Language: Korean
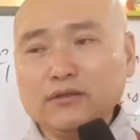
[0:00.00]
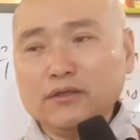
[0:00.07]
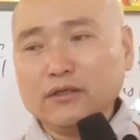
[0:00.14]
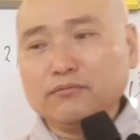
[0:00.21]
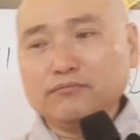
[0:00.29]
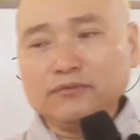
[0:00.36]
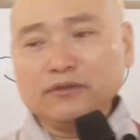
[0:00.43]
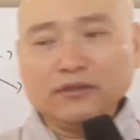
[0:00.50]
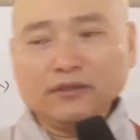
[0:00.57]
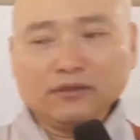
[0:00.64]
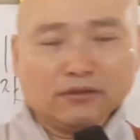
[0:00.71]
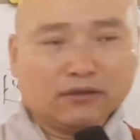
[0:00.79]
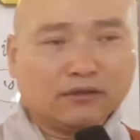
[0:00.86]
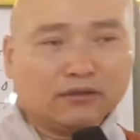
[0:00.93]
에,
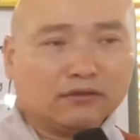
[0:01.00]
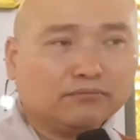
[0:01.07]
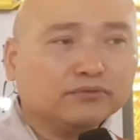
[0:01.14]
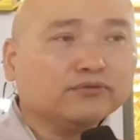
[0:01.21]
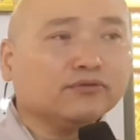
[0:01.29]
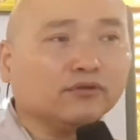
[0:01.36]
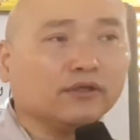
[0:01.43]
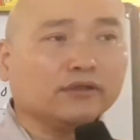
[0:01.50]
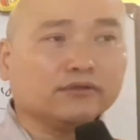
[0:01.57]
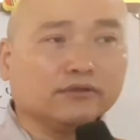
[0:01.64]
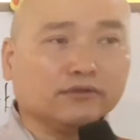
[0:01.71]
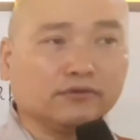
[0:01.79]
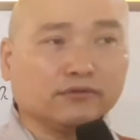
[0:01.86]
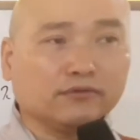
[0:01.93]
어,
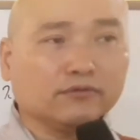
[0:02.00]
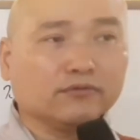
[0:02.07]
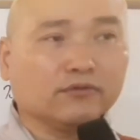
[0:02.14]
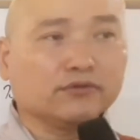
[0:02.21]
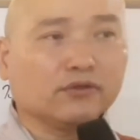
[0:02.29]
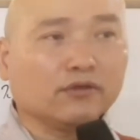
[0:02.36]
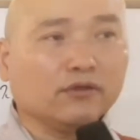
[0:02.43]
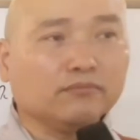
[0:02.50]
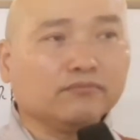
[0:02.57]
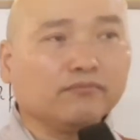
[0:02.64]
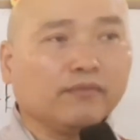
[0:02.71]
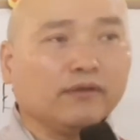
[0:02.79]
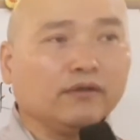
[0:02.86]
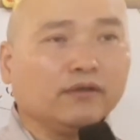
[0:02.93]
풍성해지는 것처럼